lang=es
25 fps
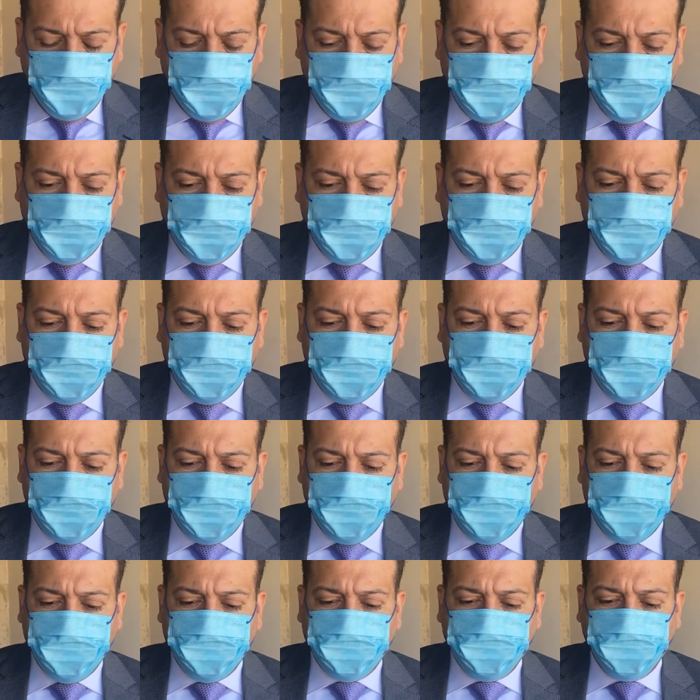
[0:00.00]

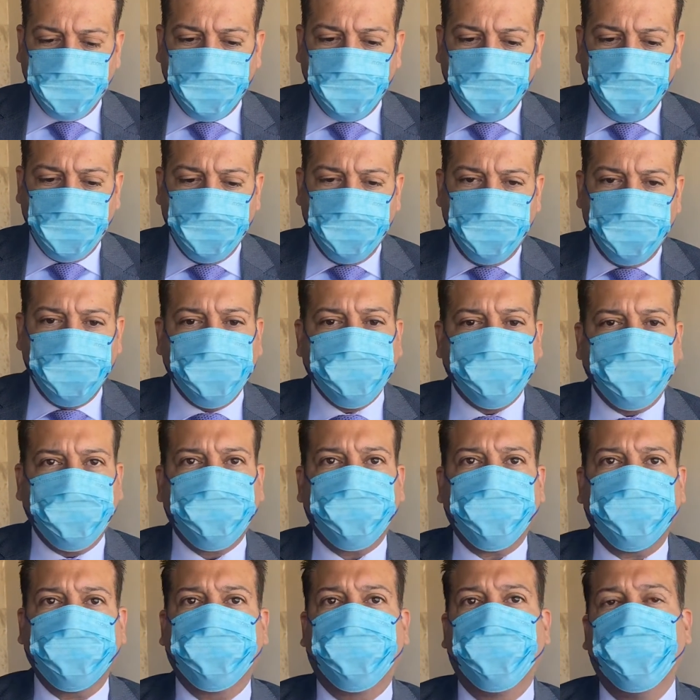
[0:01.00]
Eh,
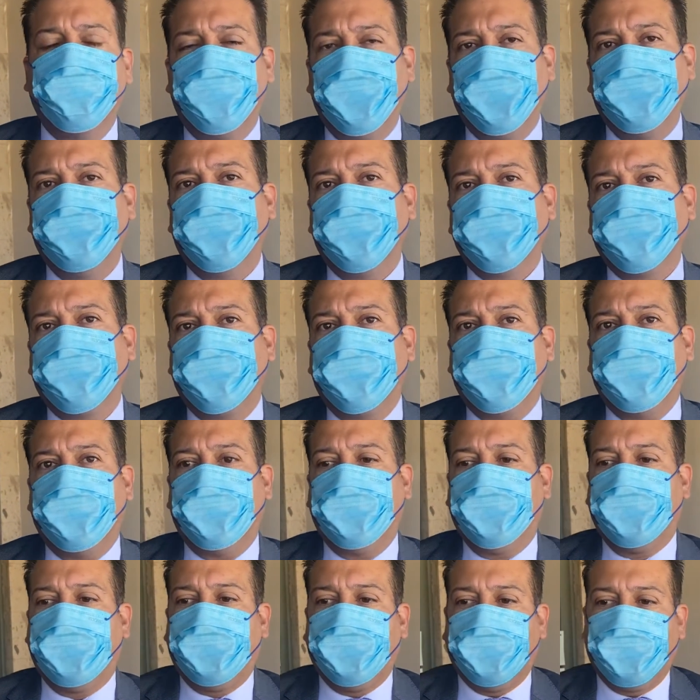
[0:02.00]
nosotros cumplimos
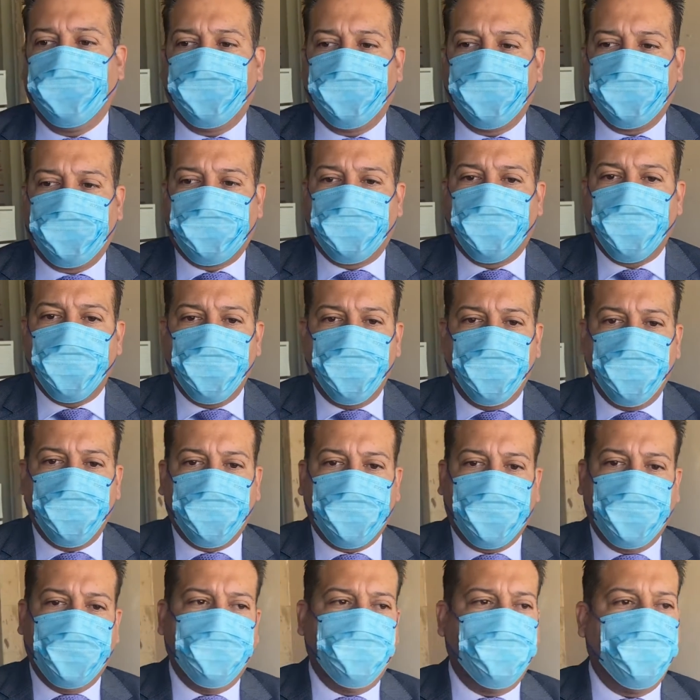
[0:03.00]
con lo
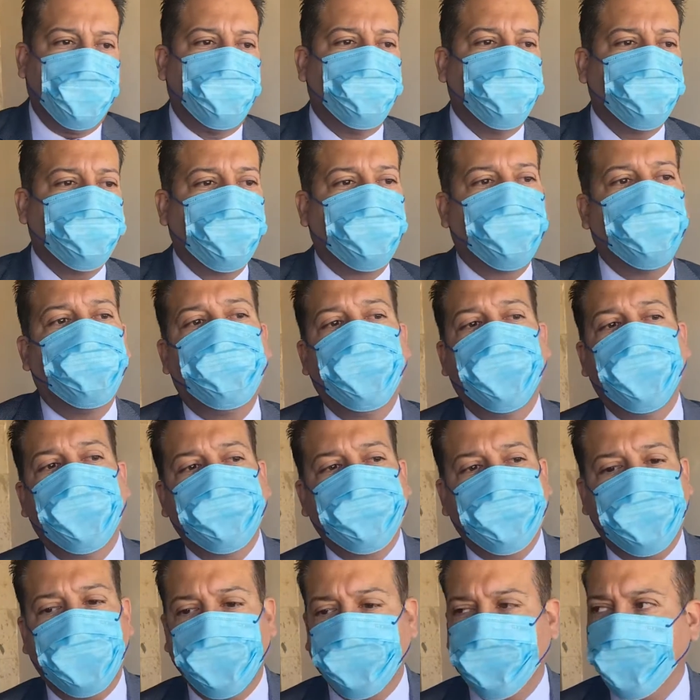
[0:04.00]
que debíamos de cumplir
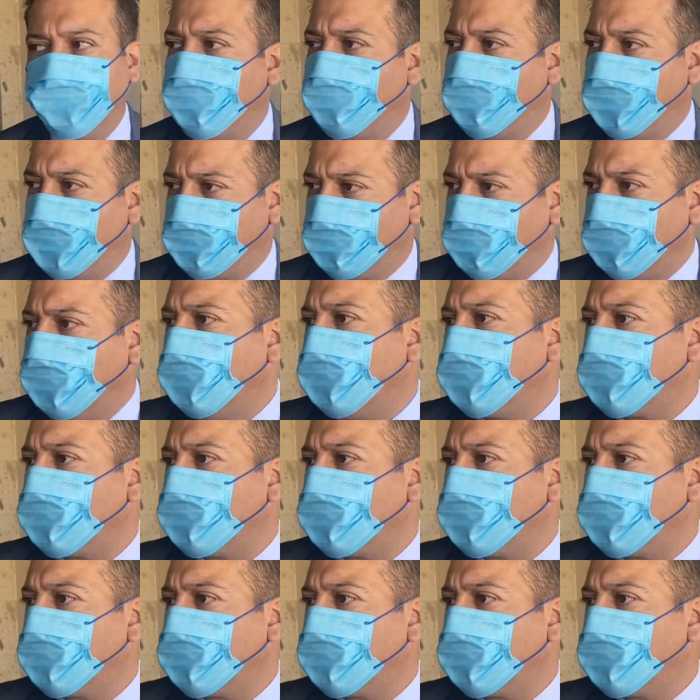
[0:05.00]
hasta ese momento de la